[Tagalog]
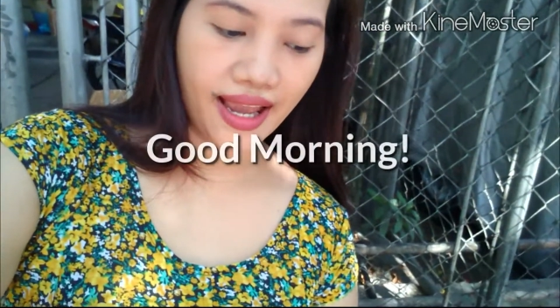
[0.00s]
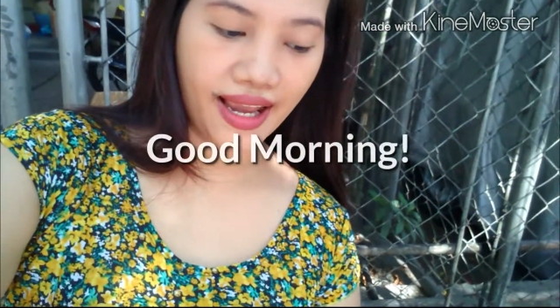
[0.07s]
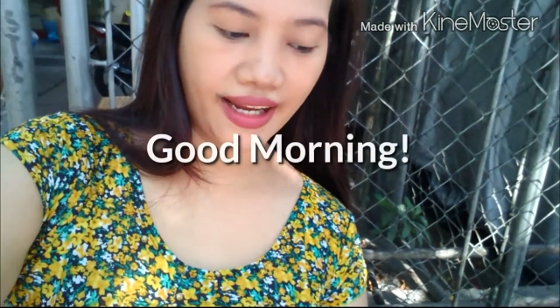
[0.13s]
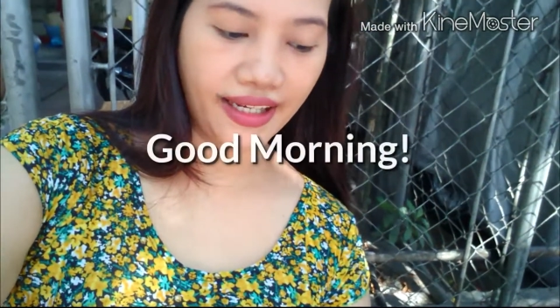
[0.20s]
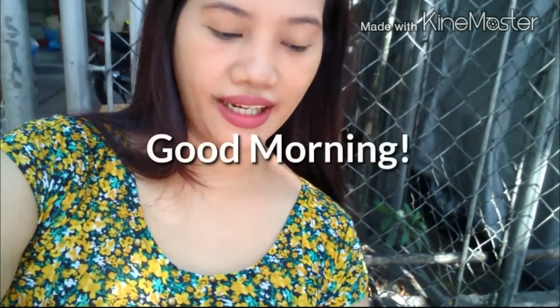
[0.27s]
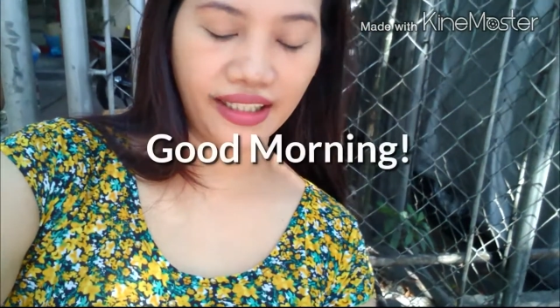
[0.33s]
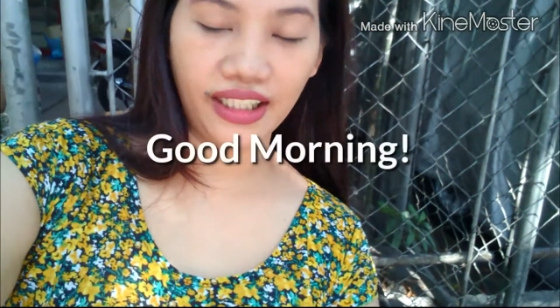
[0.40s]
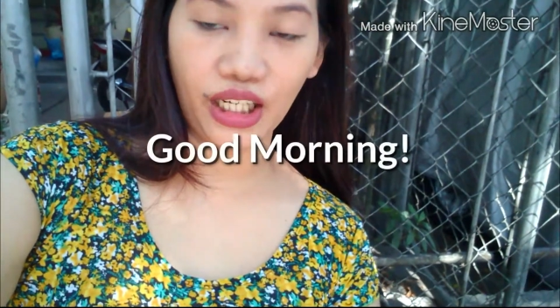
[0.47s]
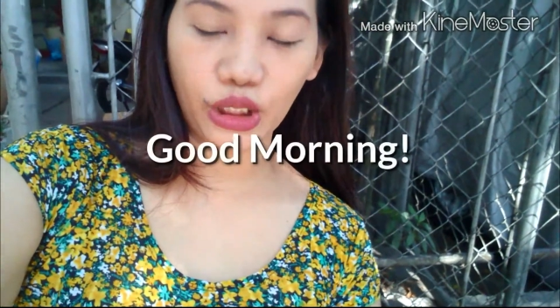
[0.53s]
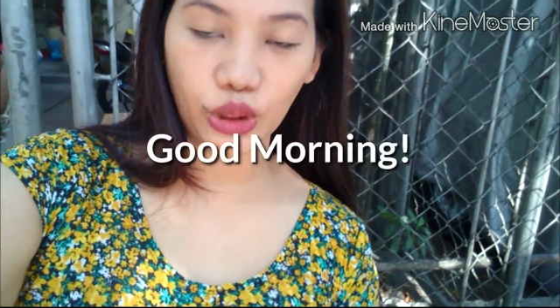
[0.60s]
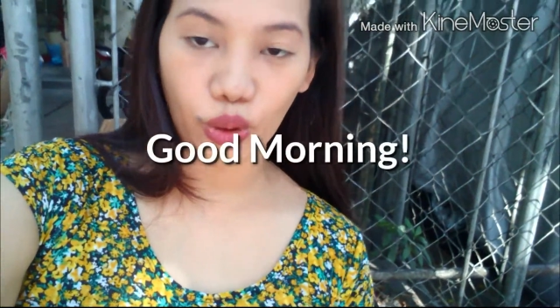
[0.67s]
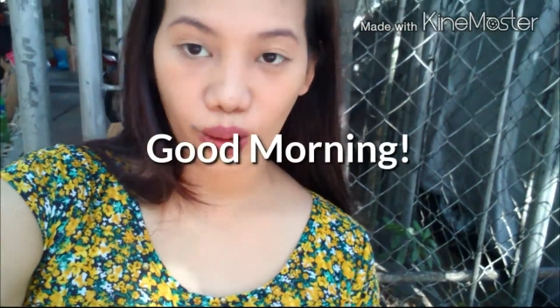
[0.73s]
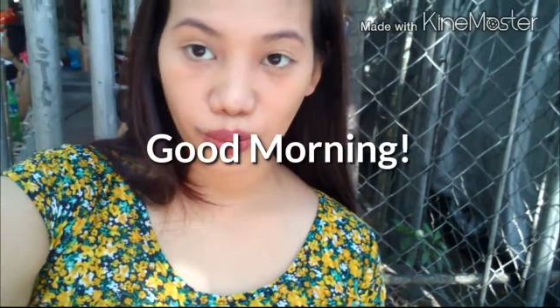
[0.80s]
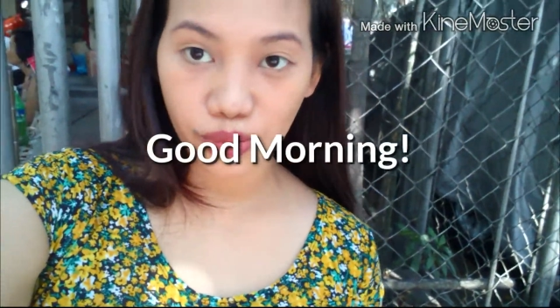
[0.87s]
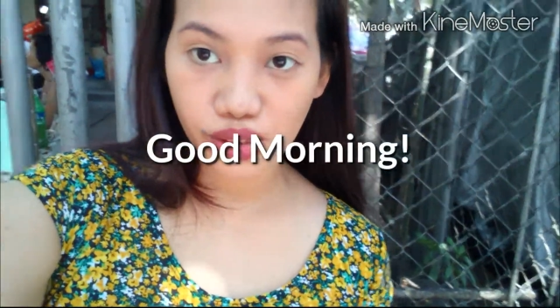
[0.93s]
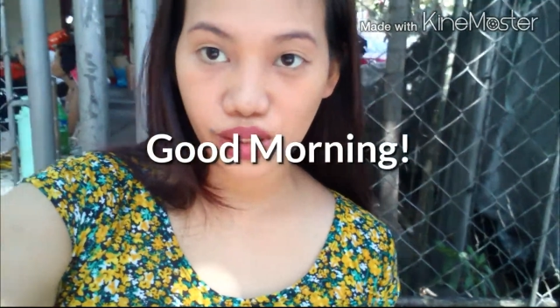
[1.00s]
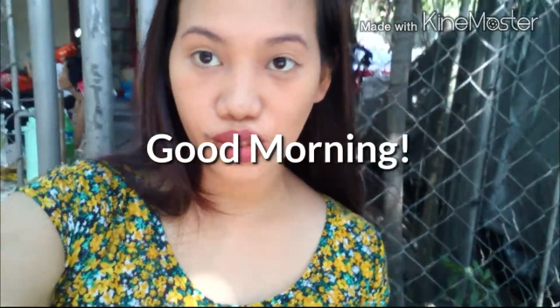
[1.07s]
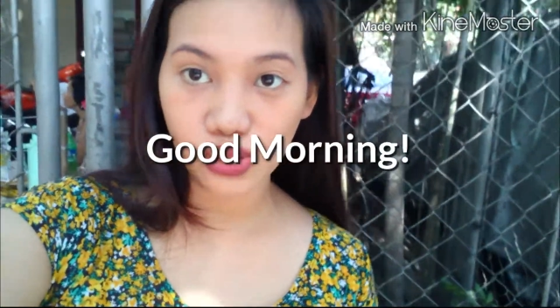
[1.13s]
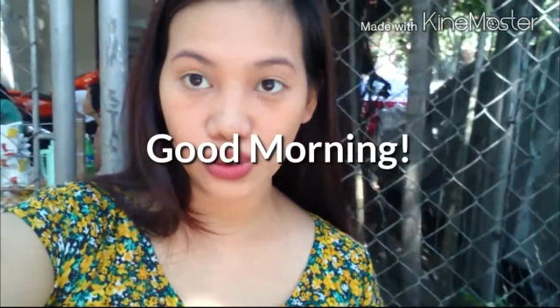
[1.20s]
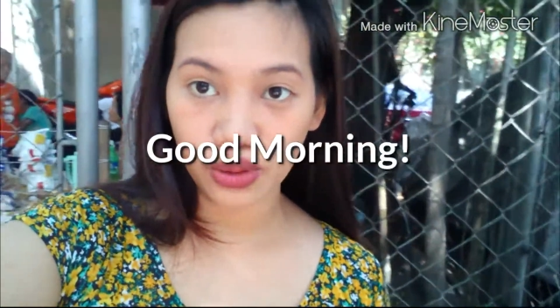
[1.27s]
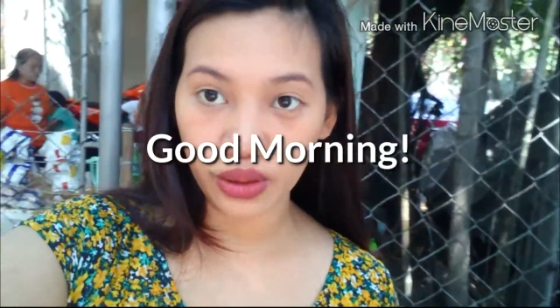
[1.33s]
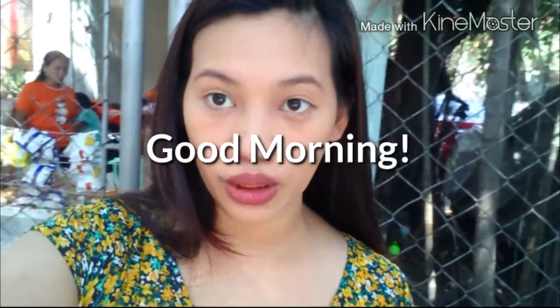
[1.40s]
Ay, nandito kami
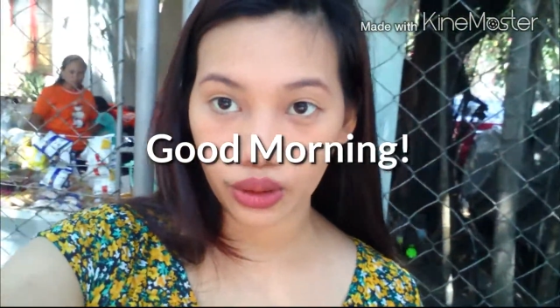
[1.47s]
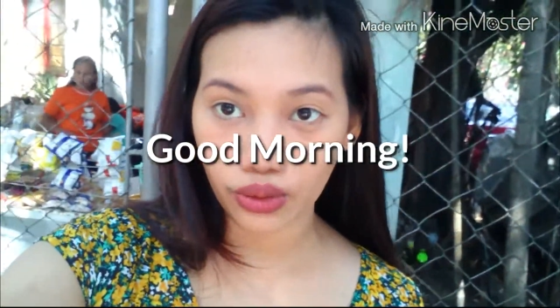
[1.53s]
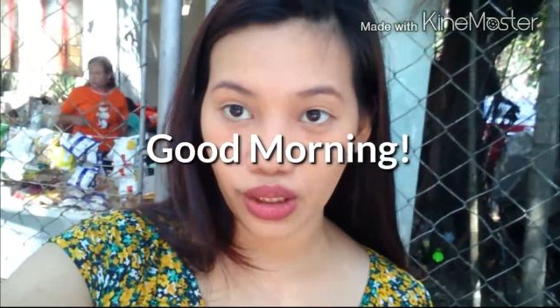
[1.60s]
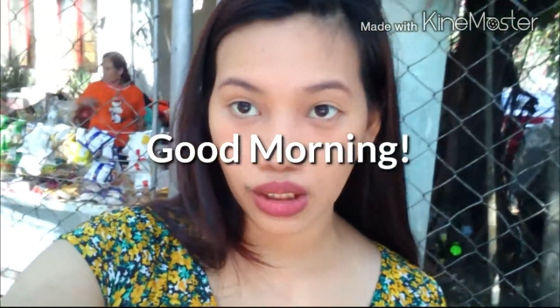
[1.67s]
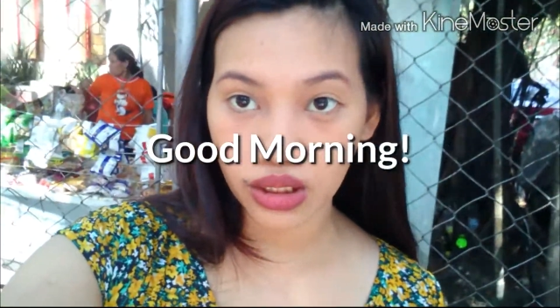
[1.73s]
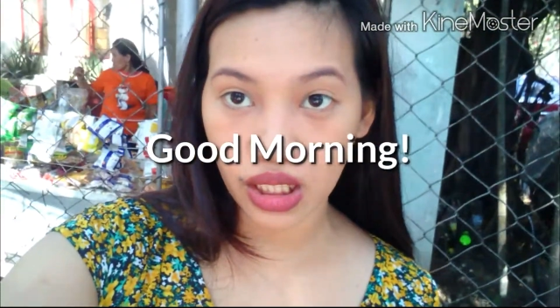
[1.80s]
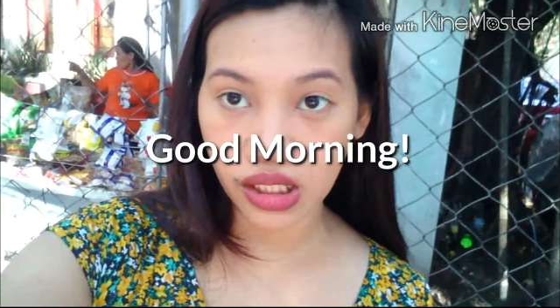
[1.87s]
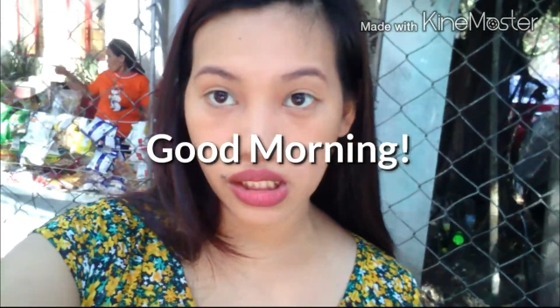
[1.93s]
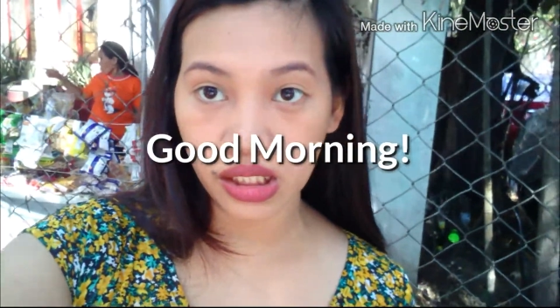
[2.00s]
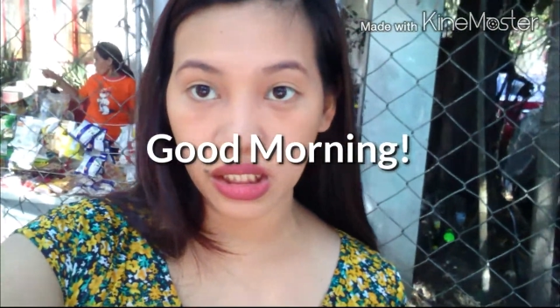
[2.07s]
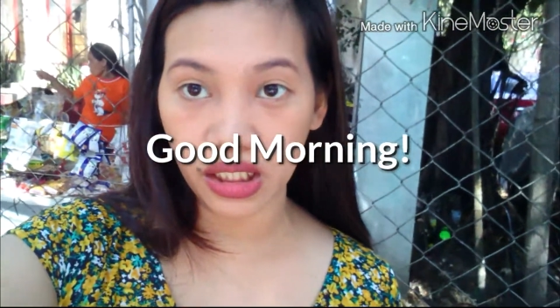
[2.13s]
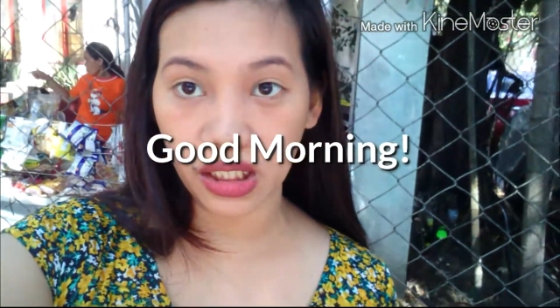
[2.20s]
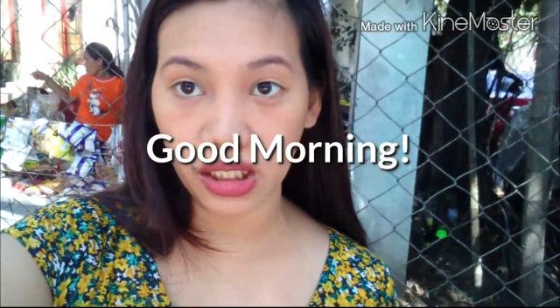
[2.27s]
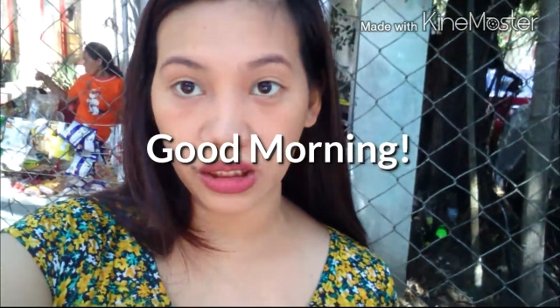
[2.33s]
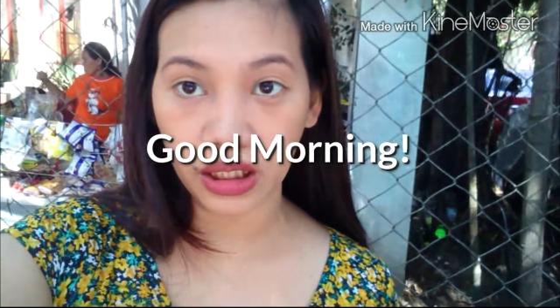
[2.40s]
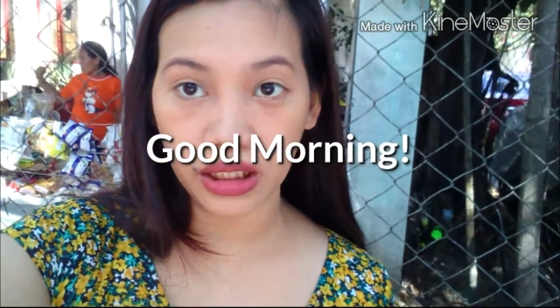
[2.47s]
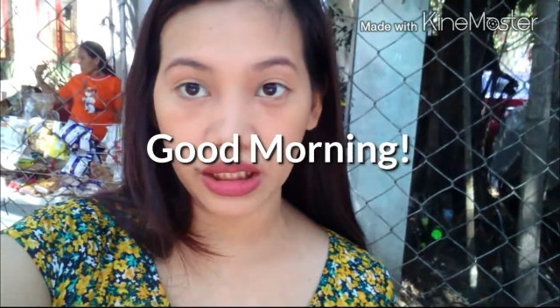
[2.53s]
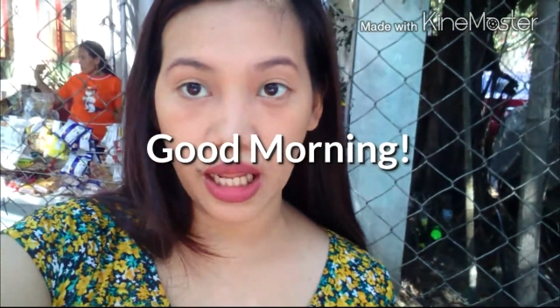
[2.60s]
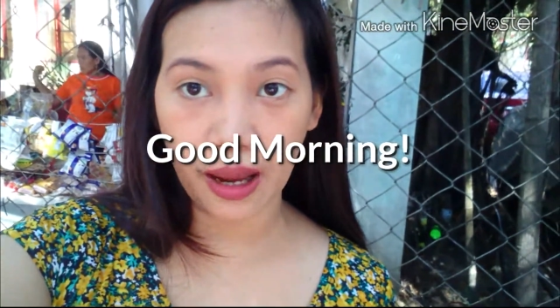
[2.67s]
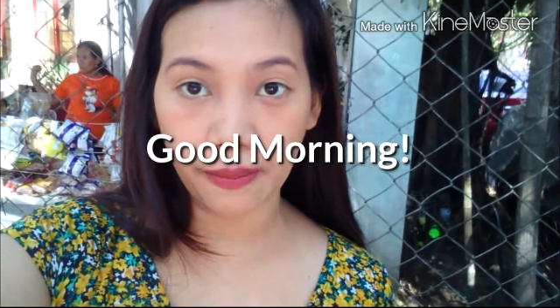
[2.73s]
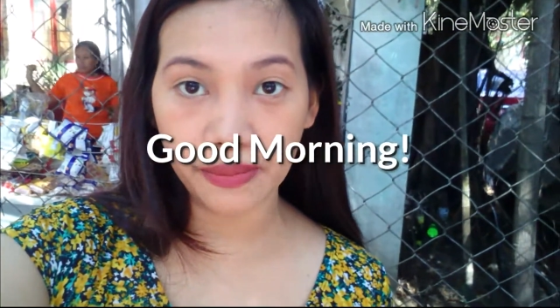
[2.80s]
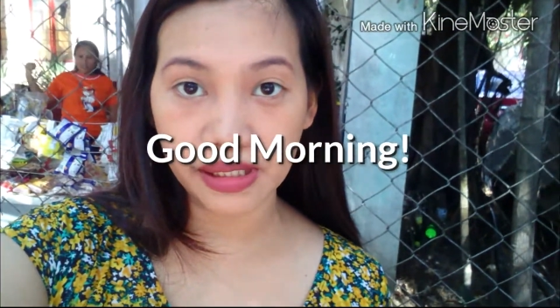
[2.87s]
sa school ni Kuya Johnson, hinatid
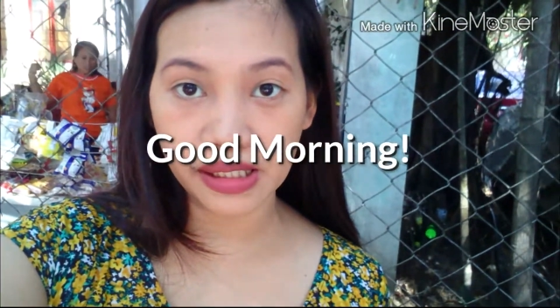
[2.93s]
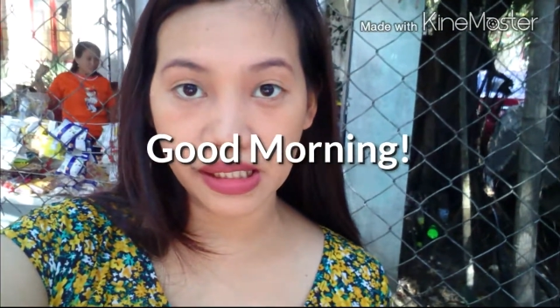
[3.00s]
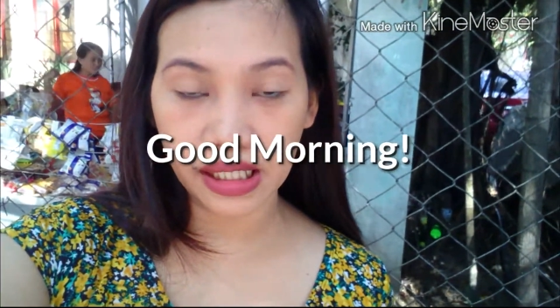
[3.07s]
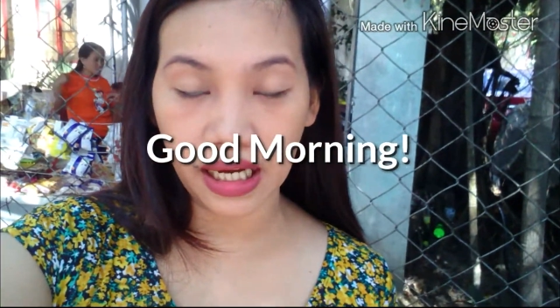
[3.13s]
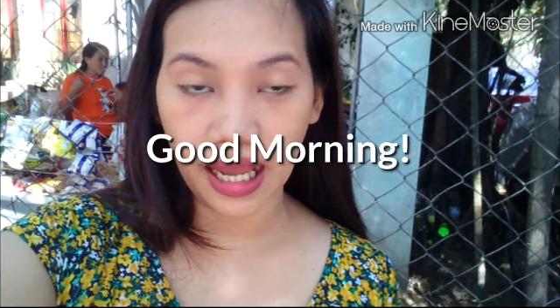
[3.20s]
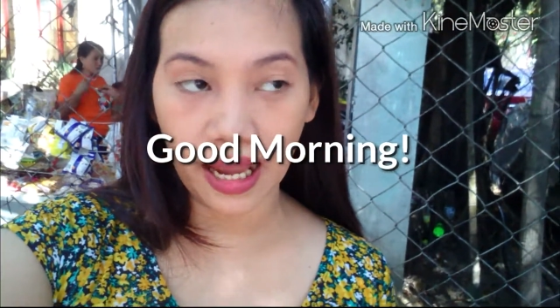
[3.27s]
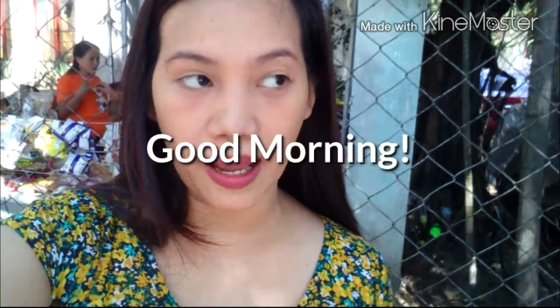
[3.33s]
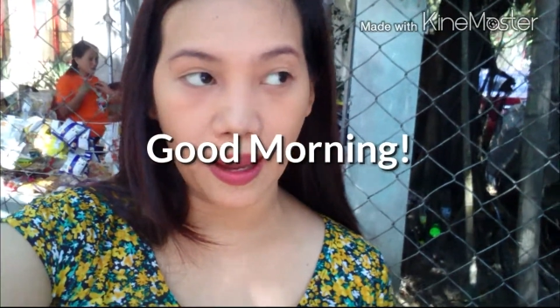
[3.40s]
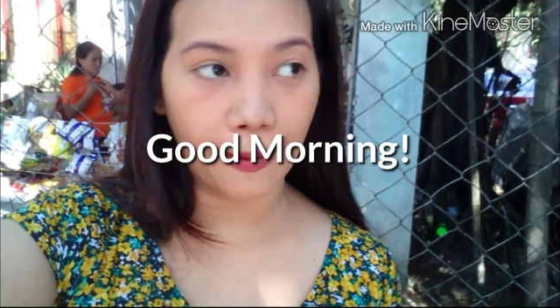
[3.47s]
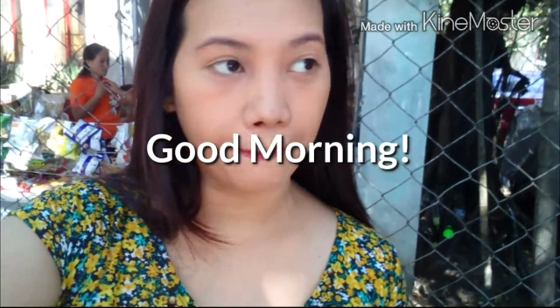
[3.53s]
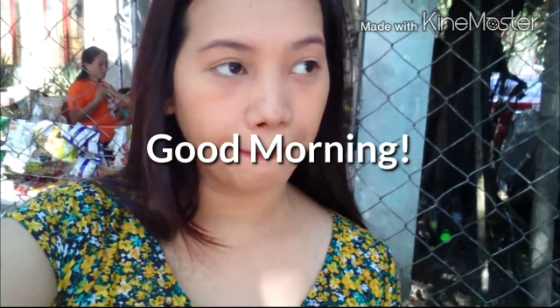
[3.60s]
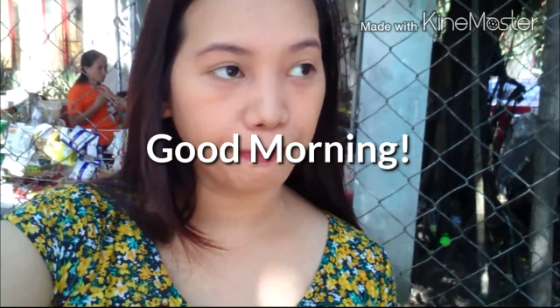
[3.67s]
namin sila.